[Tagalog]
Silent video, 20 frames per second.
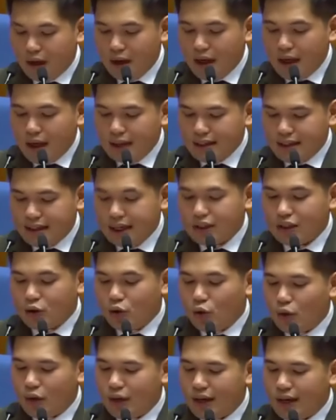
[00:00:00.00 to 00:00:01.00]
sa
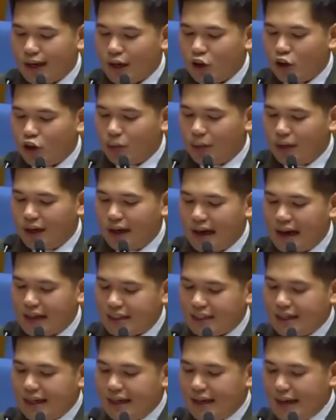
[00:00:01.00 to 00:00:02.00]
kasalukuyang ekonomiya
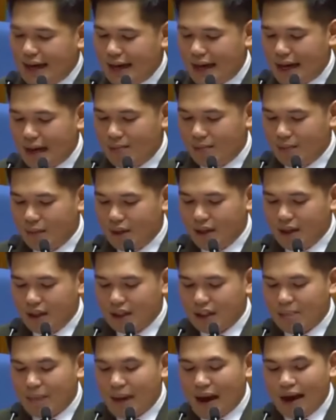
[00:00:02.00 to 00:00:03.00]
at sa hinaharap.
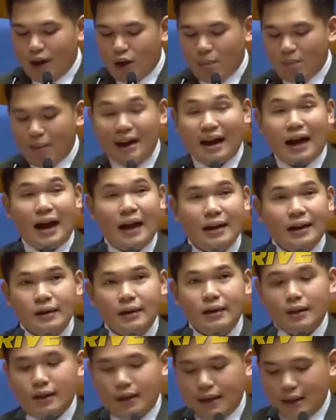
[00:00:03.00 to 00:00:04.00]
Sa paanong paraan?
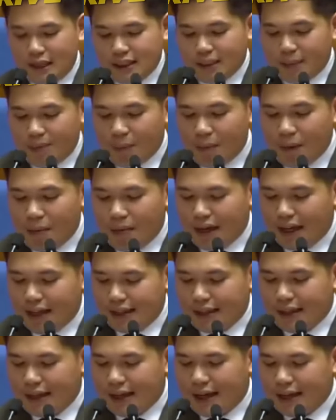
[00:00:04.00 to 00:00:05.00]
Sa
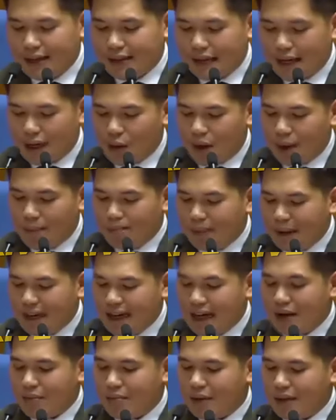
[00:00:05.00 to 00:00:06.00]
pamamagitan ng dalawang
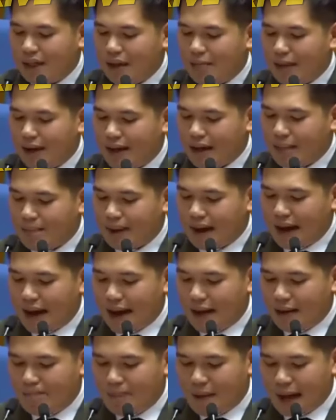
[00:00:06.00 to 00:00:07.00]
pinakamatibay na
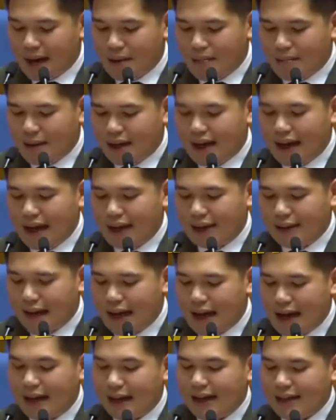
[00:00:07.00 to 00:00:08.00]
paraan para maging
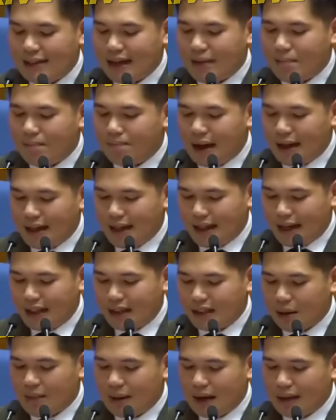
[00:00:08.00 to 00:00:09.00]
handa ang isang bata
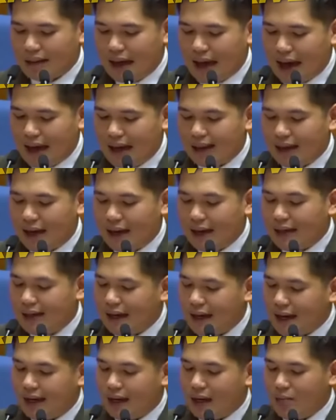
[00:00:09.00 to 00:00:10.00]
sa pagtahak ng
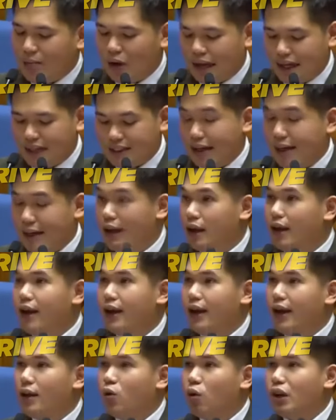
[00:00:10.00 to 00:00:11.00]
kanyang kinabukasan,
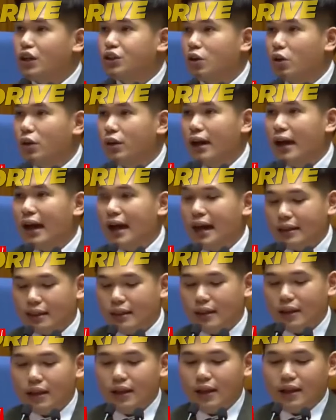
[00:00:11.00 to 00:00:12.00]
edukasyon at
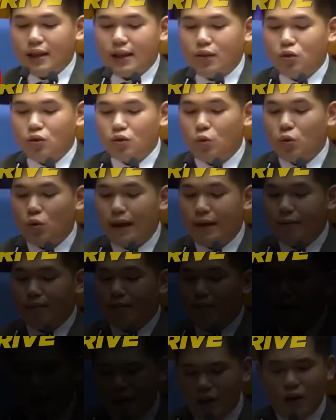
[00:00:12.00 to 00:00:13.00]
kalusugan.
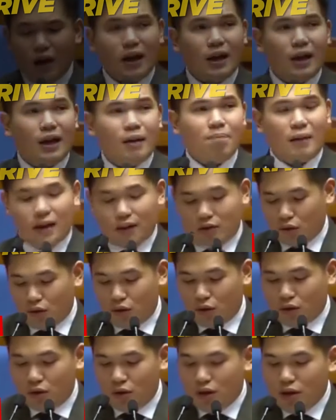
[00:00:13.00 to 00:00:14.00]
Ano ang
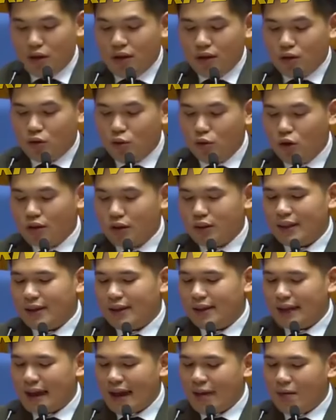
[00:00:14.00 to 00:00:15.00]
epekto dulot ng
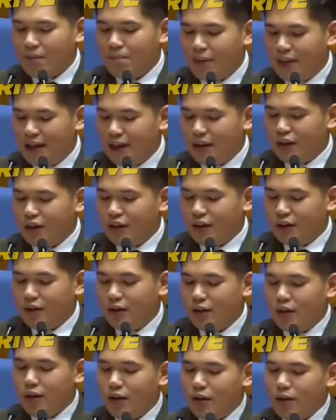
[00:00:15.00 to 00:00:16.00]
9 billion
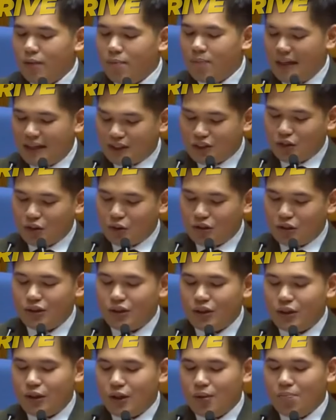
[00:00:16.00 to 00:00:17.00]

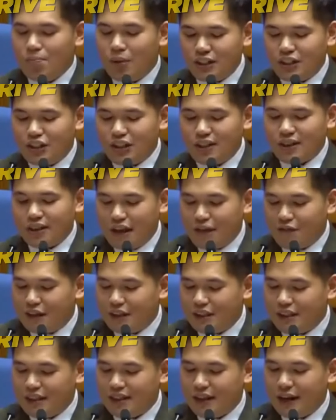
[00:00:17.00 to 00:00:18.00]
pesos budget
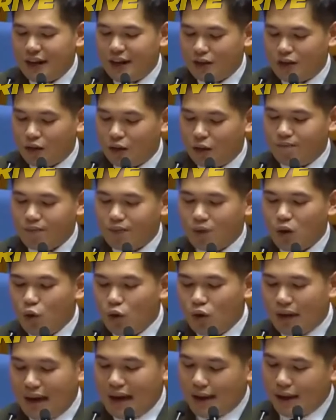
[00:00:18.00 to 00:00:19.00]
deficit na ito?
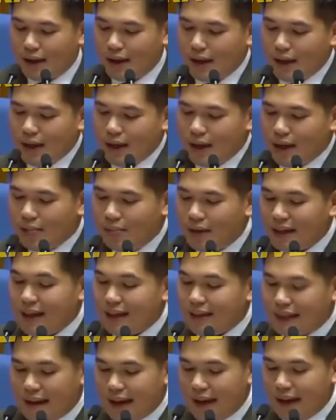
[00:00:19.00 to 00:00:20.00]
Una,
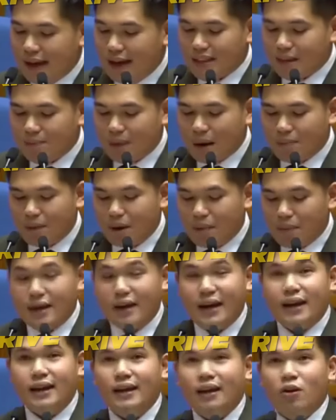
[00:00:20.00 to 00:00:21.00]
madedelay sa
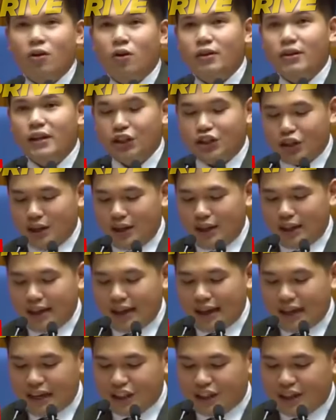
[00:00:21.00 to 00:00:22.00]
pagbibigay ng conditional
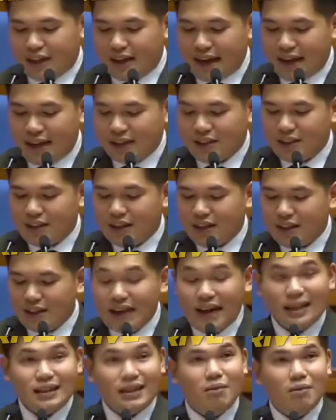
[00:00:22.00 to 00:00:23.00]
cash grants
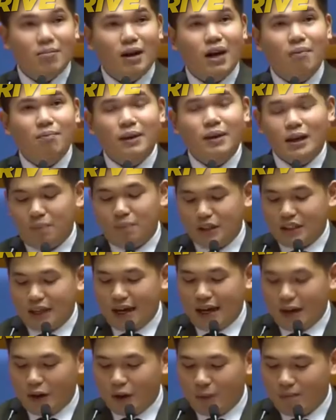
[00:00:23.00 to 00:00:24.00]
sa ating mga
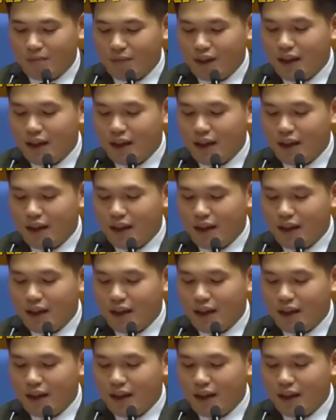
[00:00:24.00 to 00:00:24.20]
benepisyaryo.